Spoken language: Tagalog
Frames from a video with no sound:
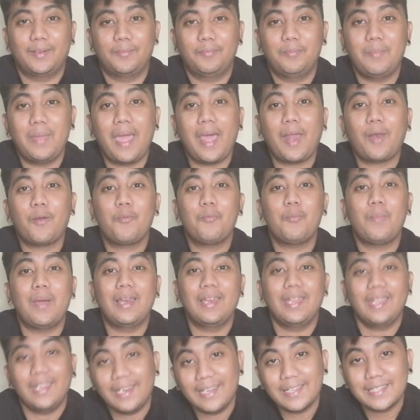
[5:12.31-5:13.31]
merong
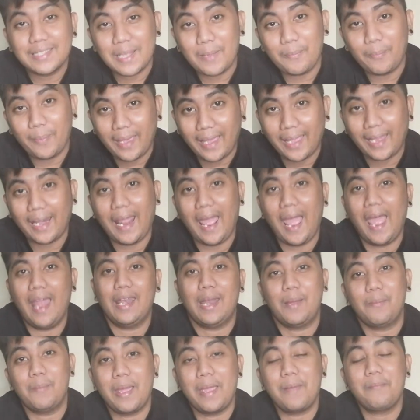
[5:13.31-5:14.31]
malinis na pera
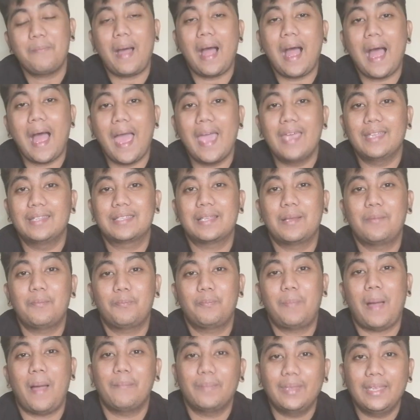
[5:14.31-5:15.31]
na maipakain sa
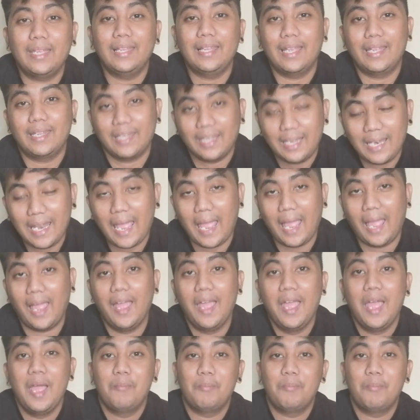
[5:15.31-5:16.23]
pamilya nila,